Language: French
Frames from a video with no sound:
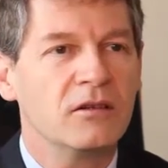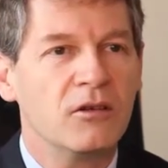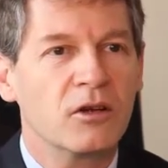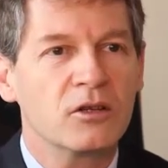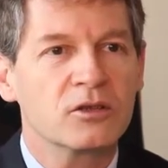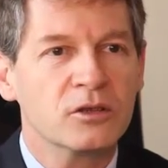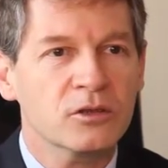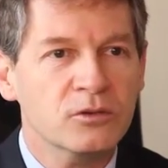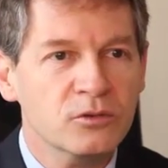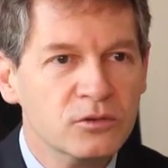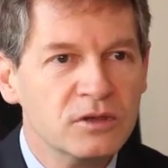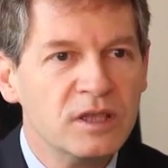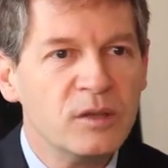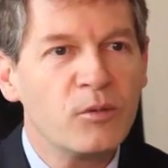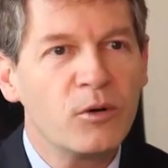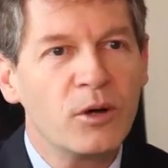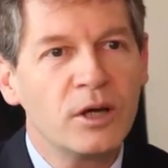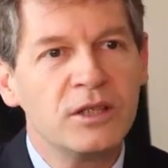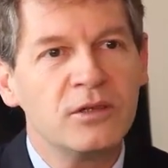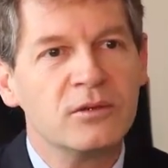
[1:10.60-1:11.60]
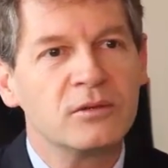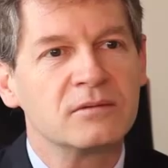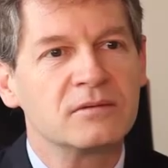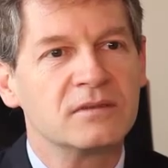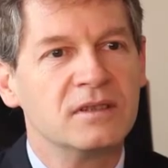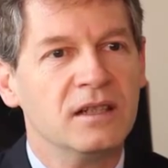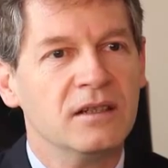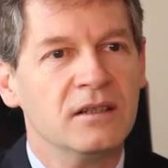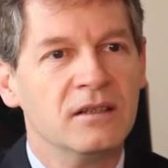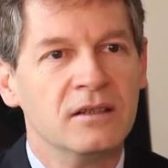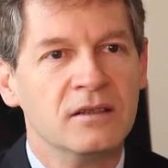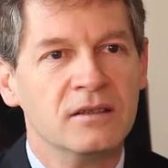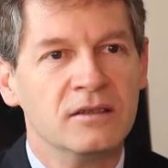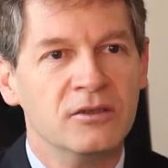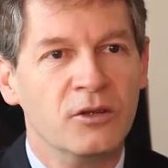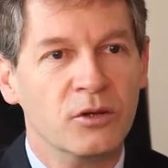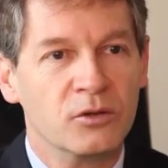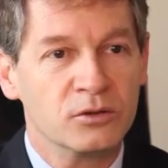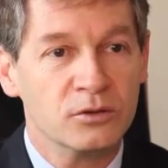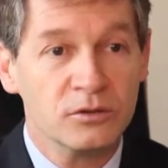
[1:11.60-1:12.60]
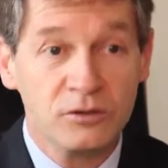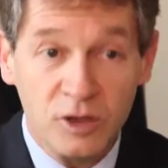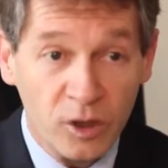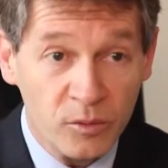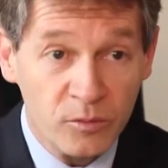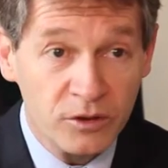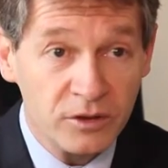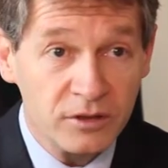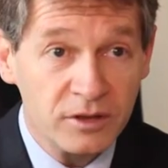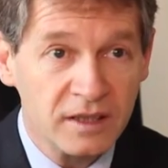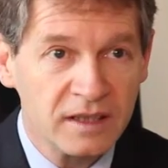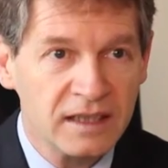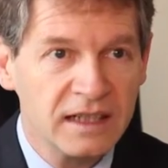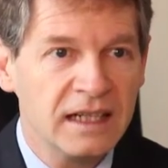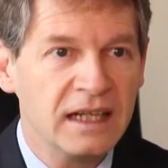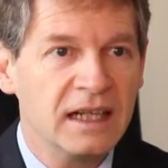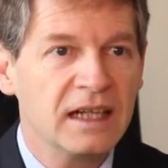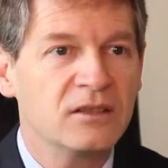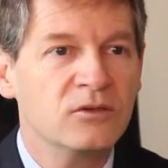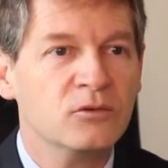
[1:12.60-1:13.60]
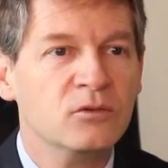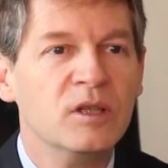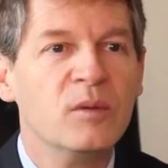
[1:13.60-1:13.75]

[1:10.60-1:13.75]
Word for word: Lorsque nous déployons euh, dans une commune, nous